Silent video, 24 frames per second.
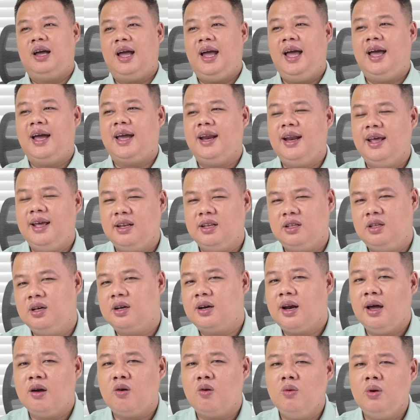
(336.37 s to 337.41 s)
À, cái này
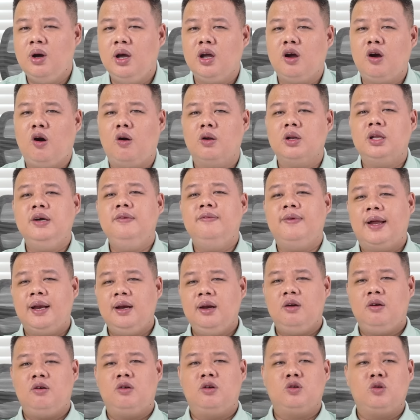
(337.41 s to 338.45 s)
thực ra cũng hơi khó tư
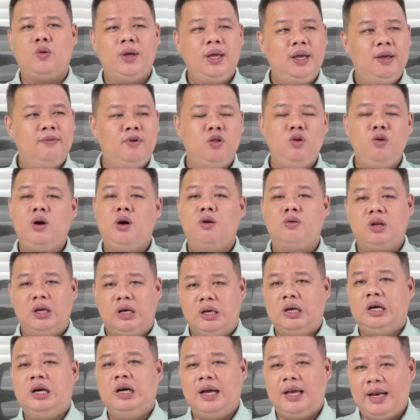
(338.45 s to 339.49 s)
vấn, còn tùy vào nhu cầu
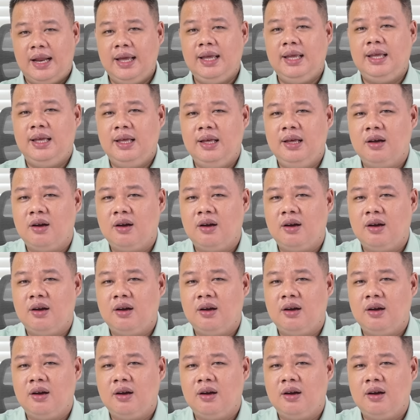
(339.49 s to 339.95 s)
từng người đấy.